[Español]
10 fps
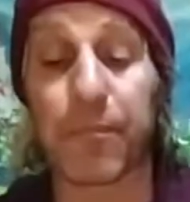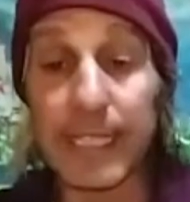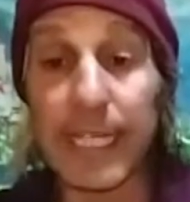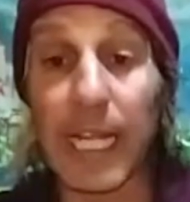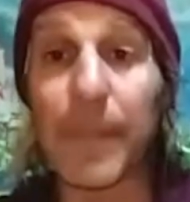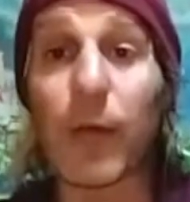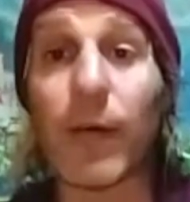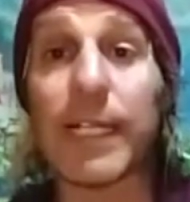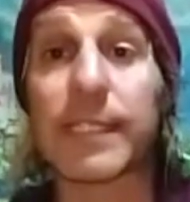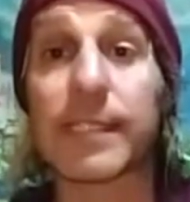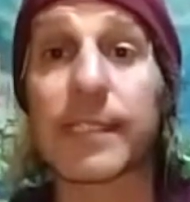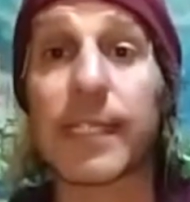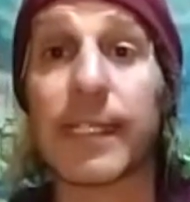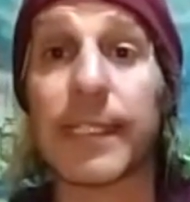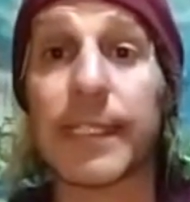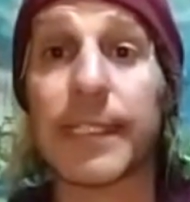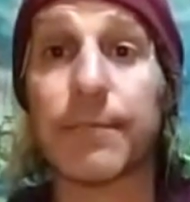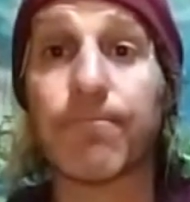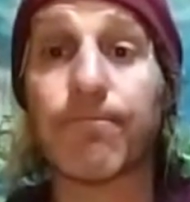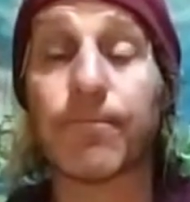¿El dilema cuál es?
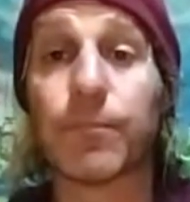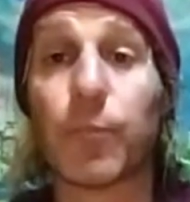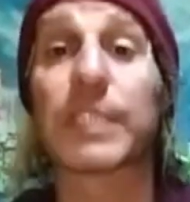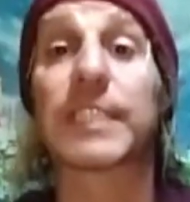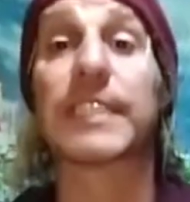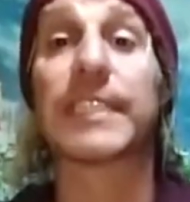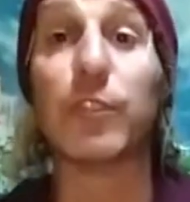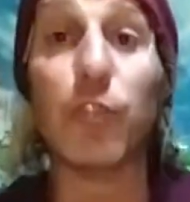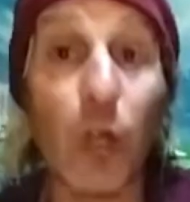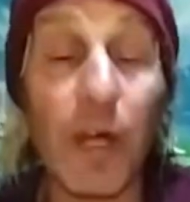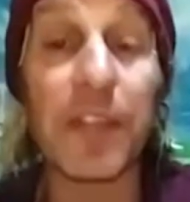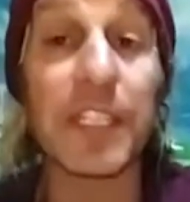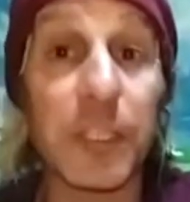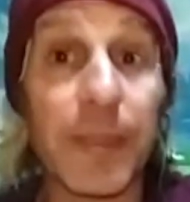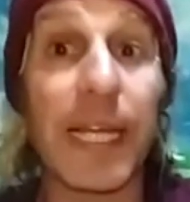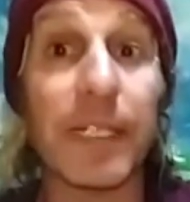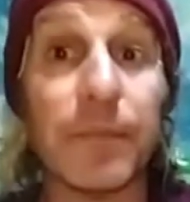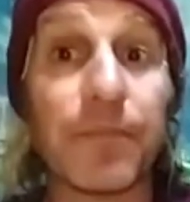Pues que si no lo haces bien,